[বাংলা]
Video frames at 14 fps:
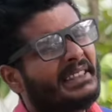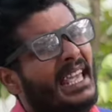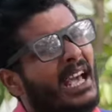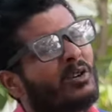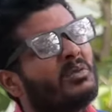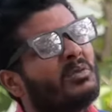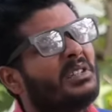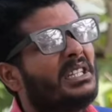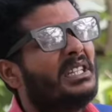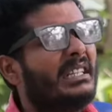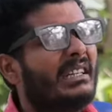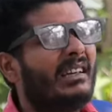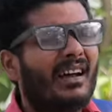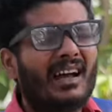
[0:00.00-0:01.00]
দেখুন
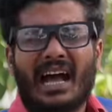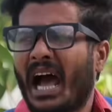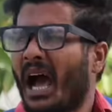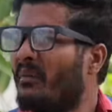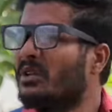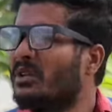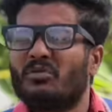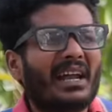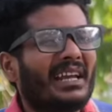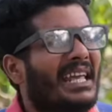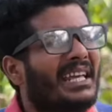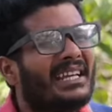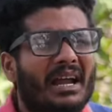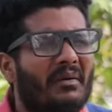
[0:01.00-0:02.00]
দিদি আমি তো আর
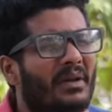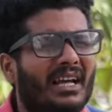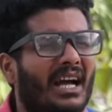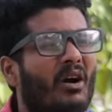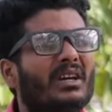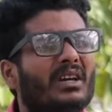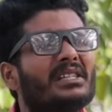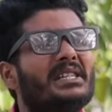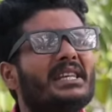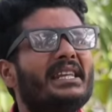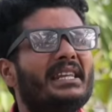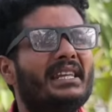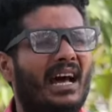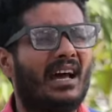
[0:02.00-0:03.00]
এই গ্রামে কাউকে
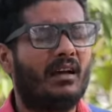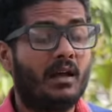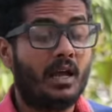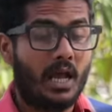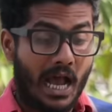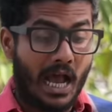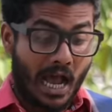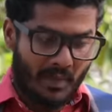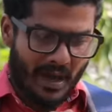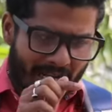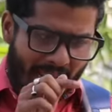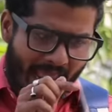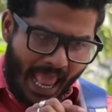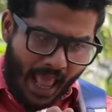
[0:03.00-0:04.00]
চিনি না
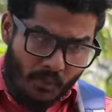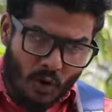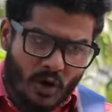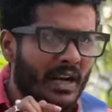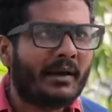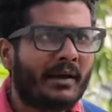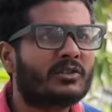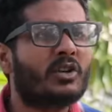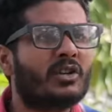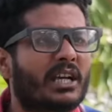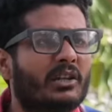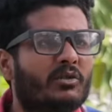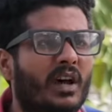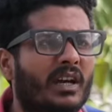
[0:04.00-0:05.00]
আমার এমন
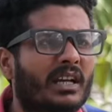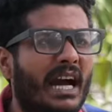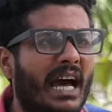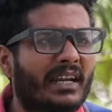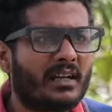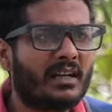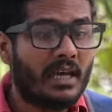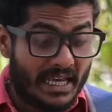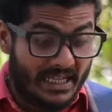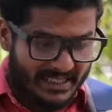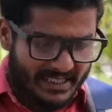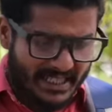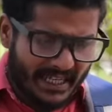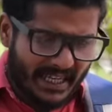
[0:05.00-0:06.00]
একজনকে দরকার
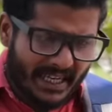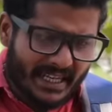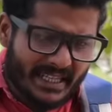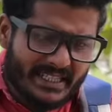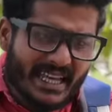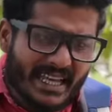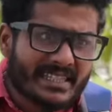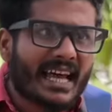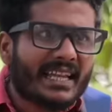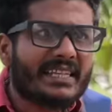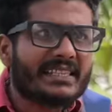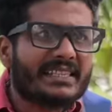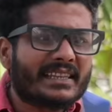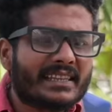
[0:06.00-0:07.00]
যিনি নিজের
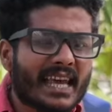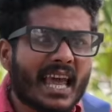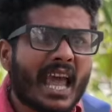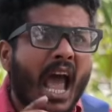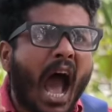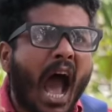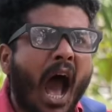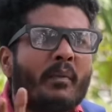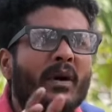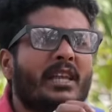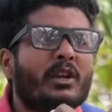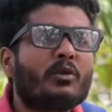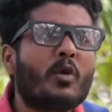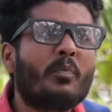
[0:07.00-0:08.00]
সাথে সাথে
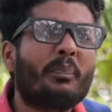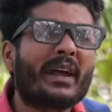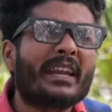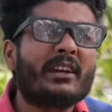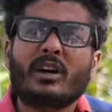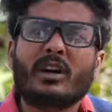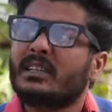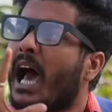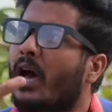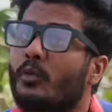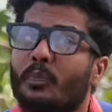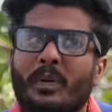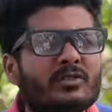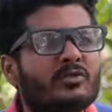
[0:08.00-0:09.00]
আমাদের কোম্পানির কথা
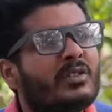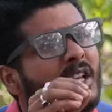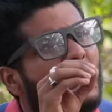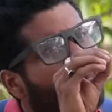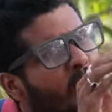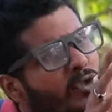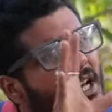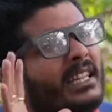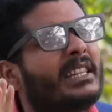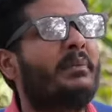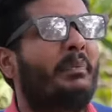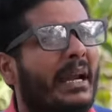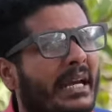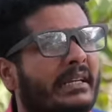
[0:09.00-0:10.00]
আরও পাঁচজনকে
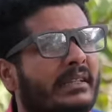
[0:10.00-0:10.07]
বোঝাতে